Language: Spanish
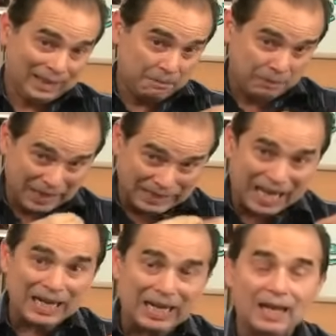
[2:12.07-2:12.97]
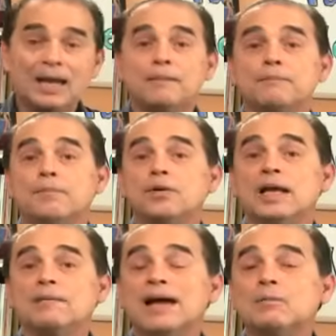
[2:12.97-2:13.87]
reemplazarlas por
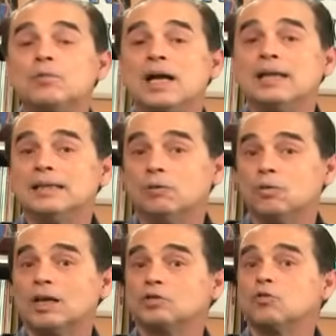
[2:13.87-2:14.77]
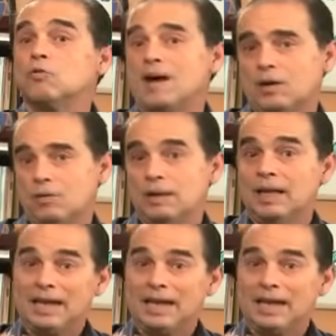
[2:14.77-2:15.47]
la válvula de un corazón humano.